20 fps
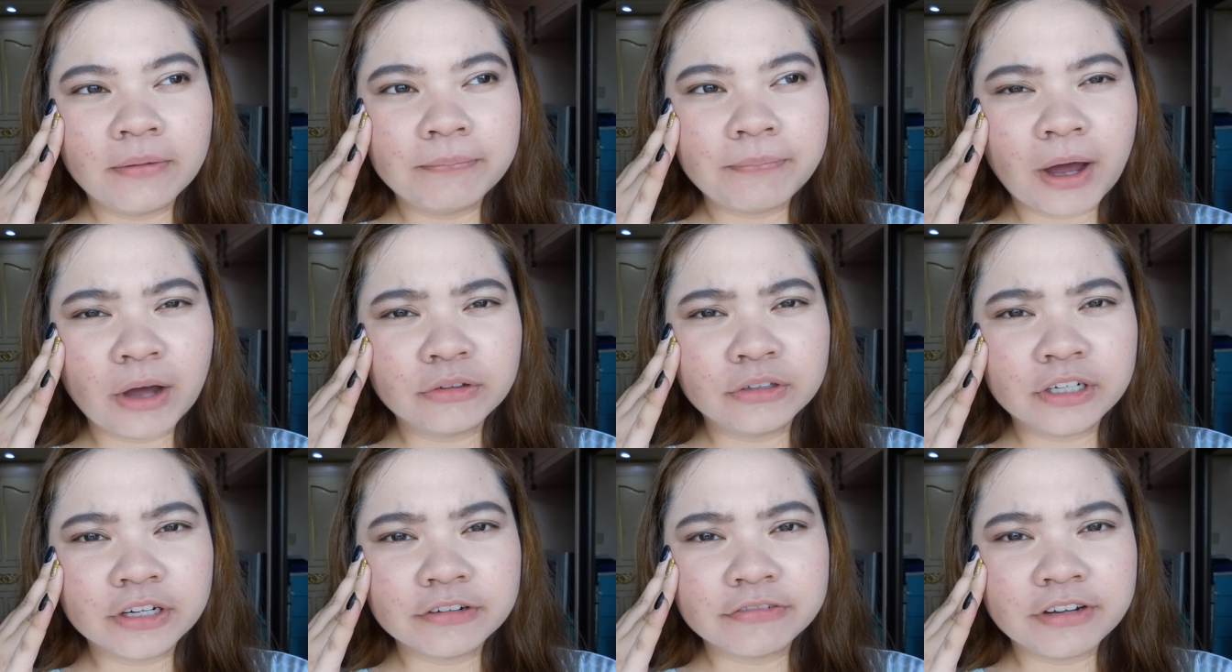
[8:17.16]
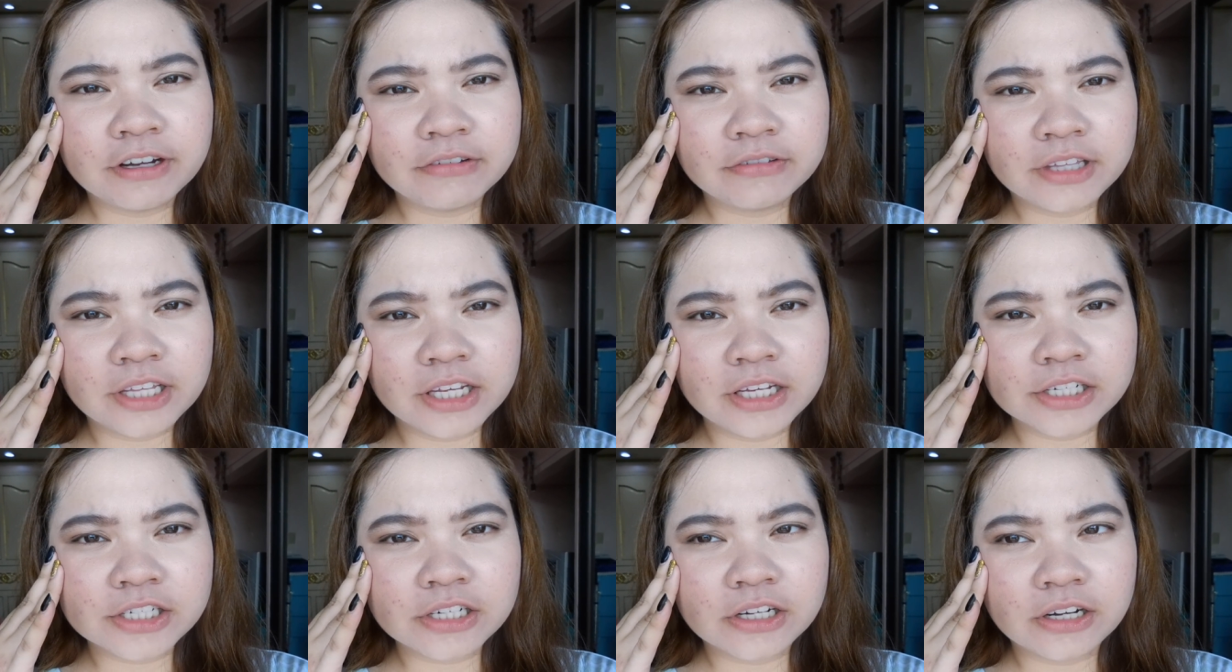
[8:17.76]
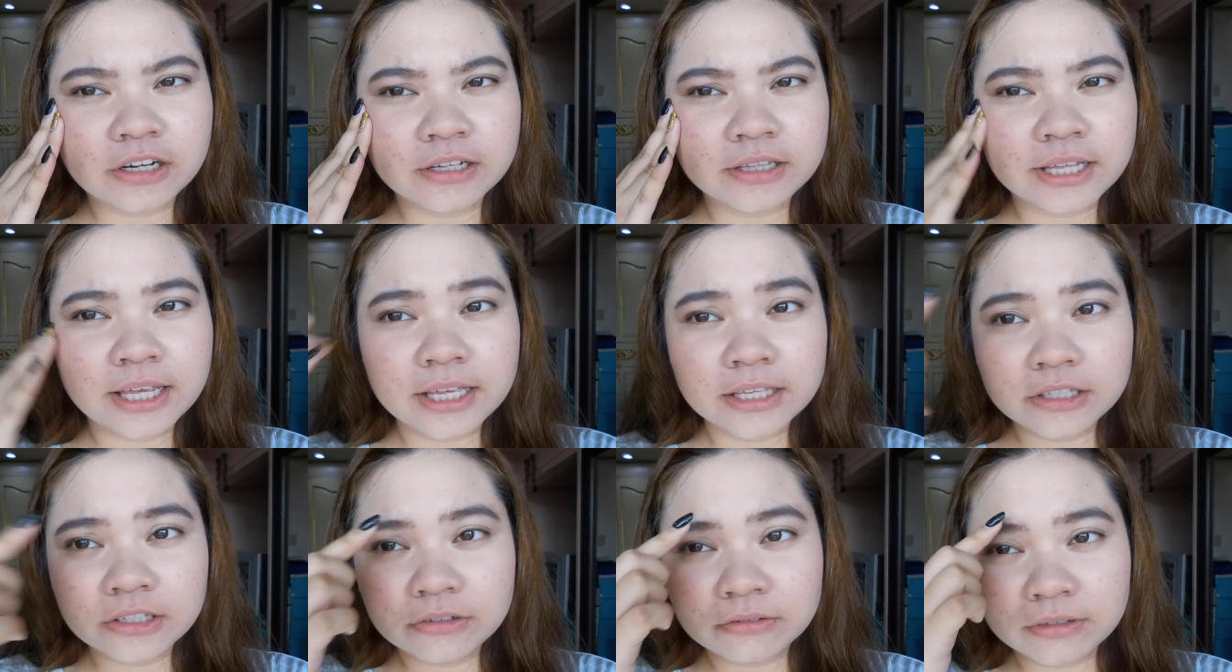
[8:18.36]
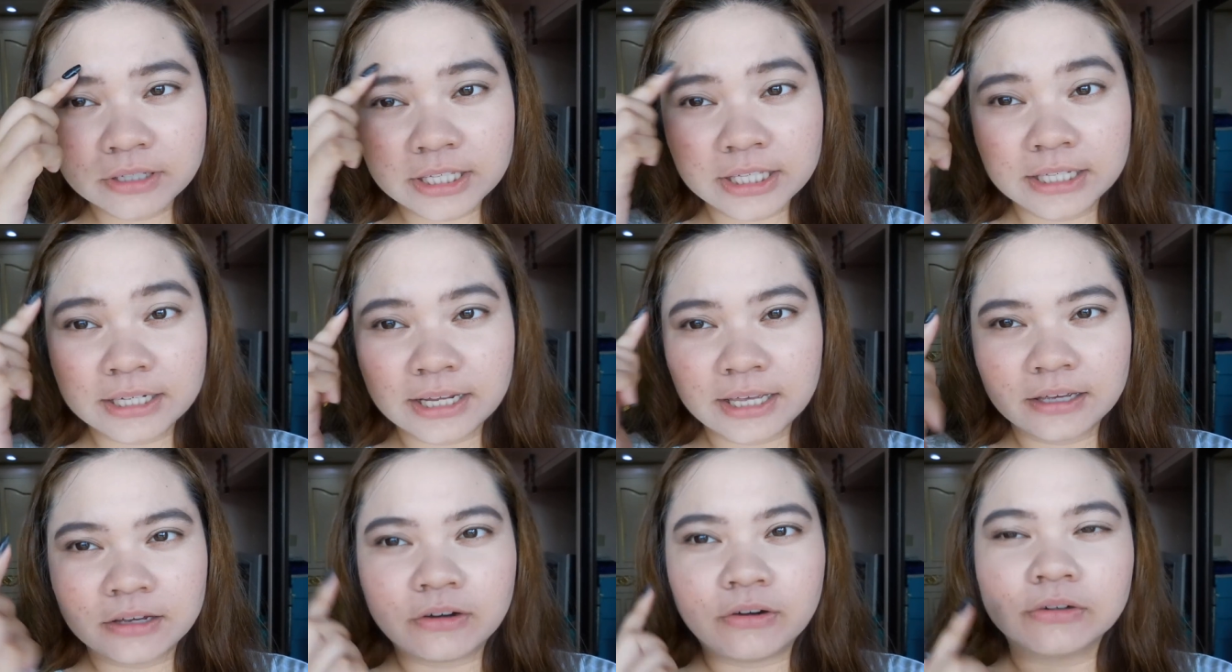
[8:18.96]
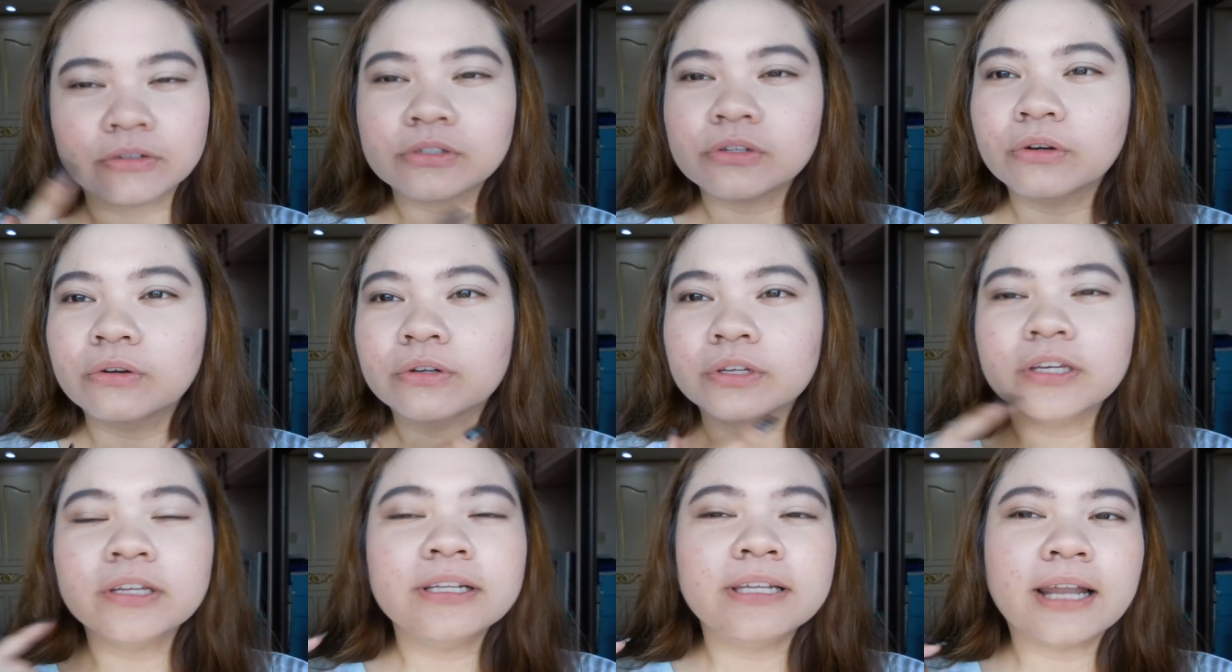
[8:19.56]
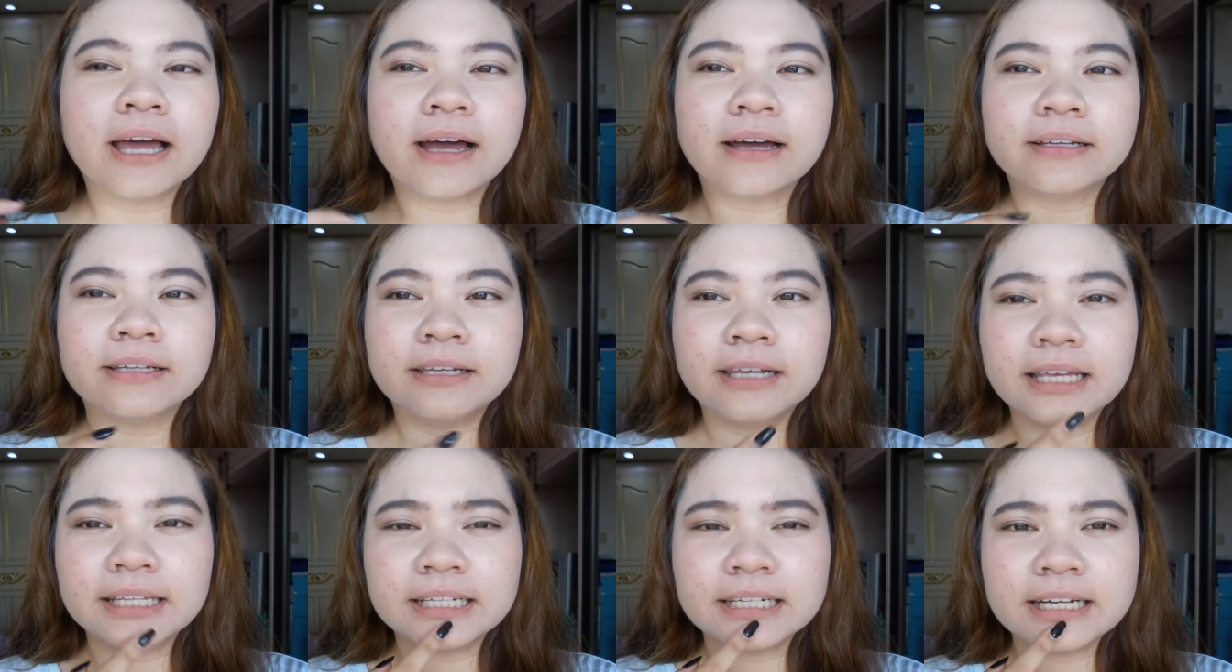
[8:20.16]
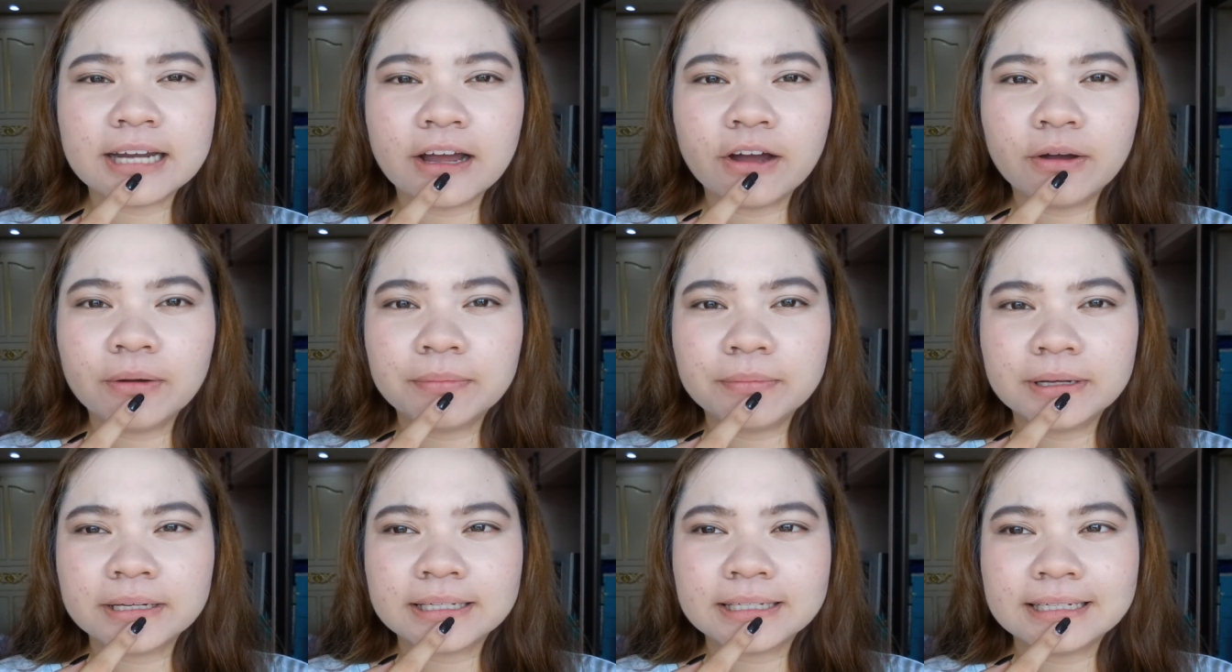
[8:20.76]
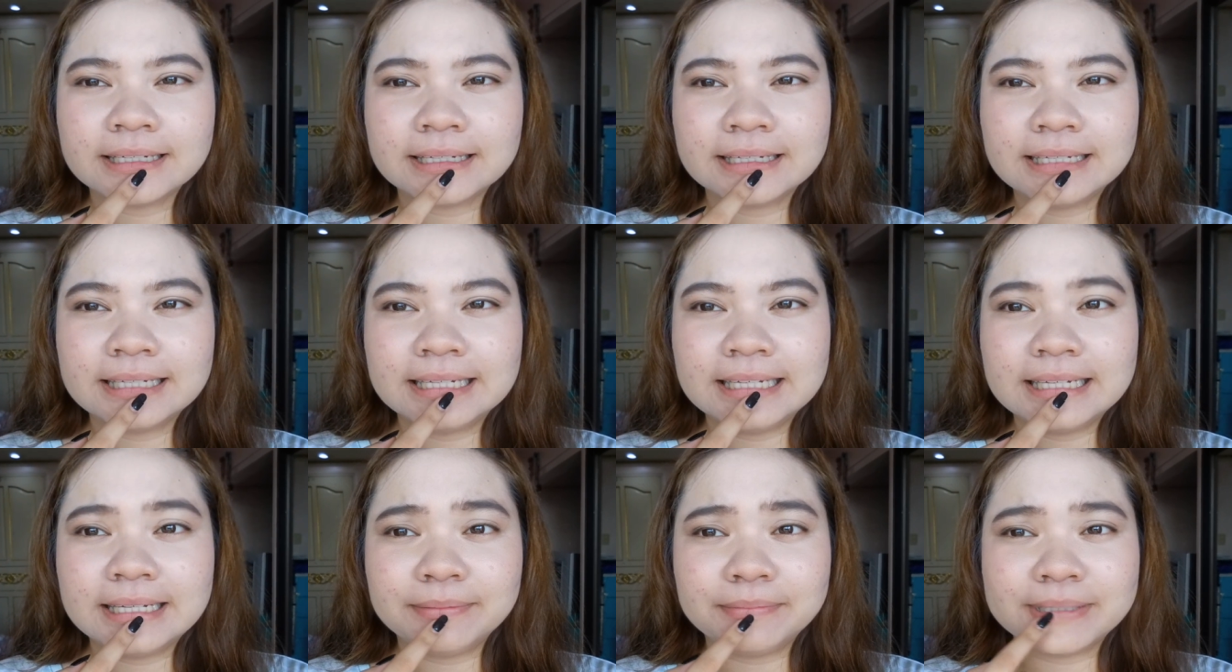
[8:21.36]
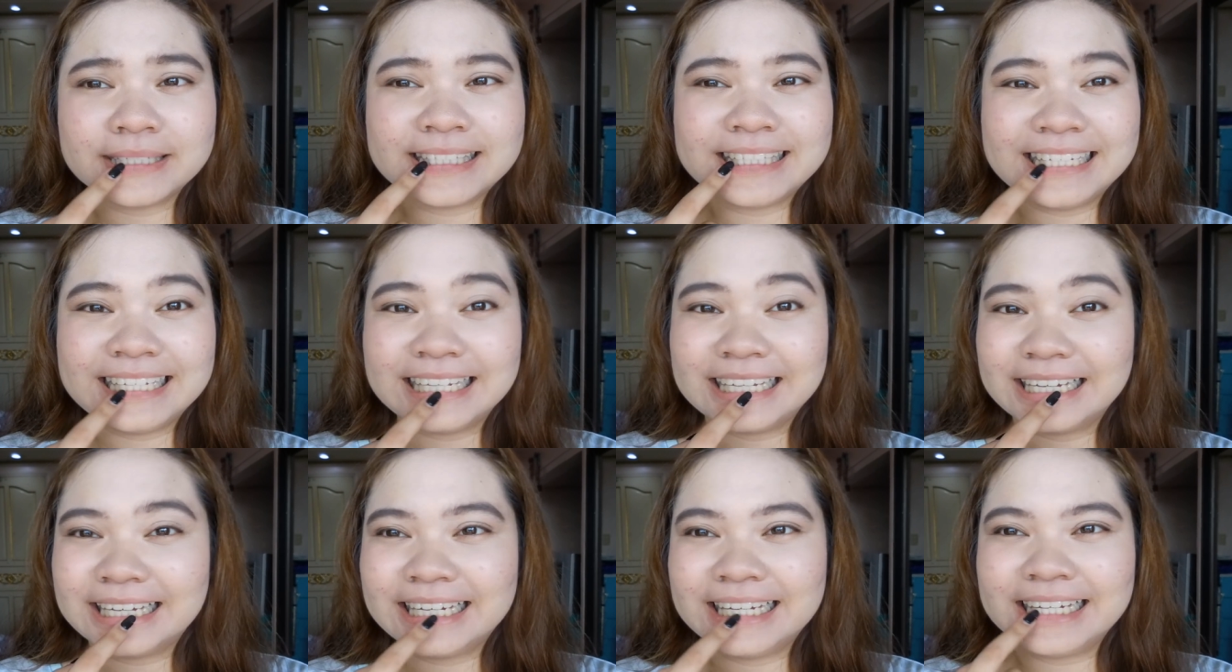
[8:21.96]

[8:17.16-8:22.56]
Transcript: powder foundation and yung kilay ko. So, yun lang. Later na ako mag-lipstick